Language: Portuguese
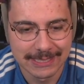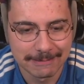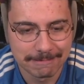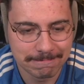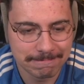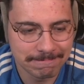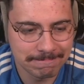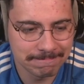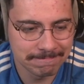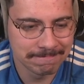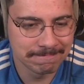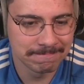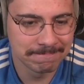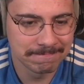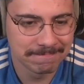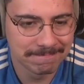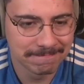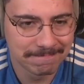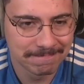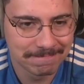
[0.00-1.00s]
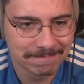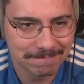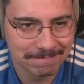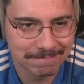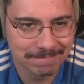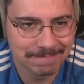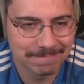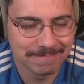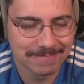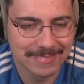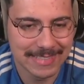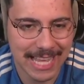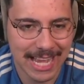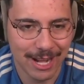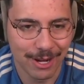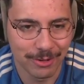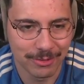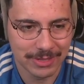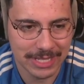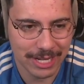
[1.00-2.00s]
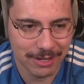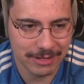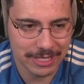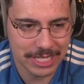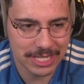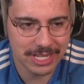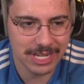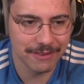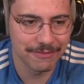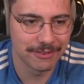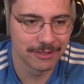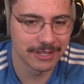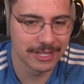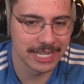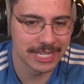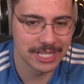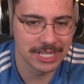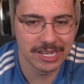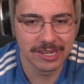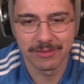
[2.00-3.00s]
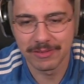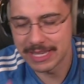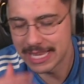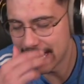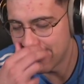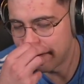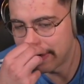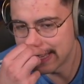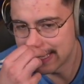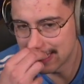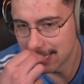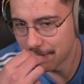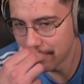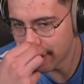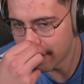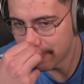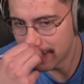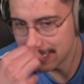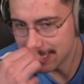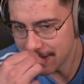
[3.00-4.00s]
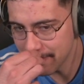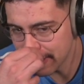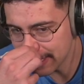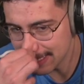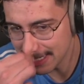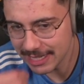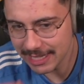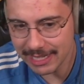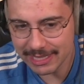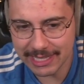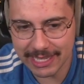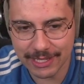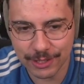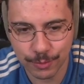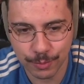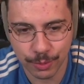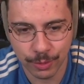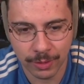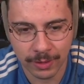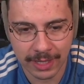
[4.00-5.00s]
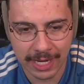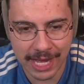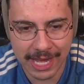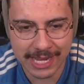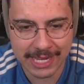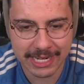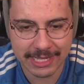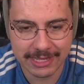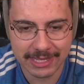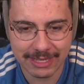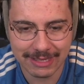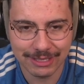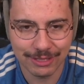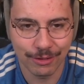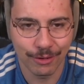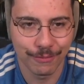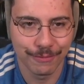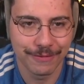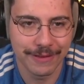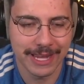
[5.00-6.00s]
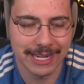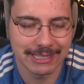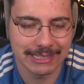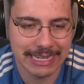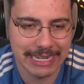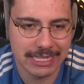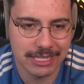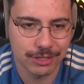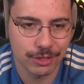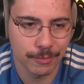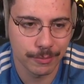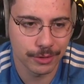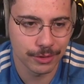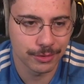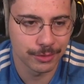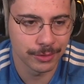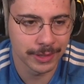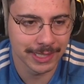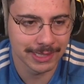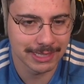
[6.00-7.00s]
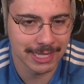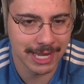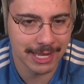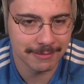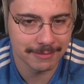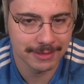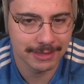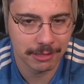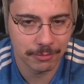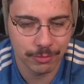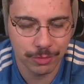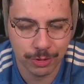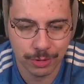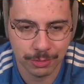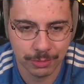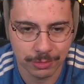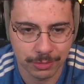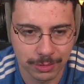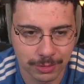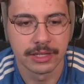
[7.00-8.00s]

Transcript: Hum, não, não. A gente já falou que a gente não quer mais sair do Real Madrid, mas agradeço, pô. Agradeço a oferta, agradeço a procura, tá? Tamo junto.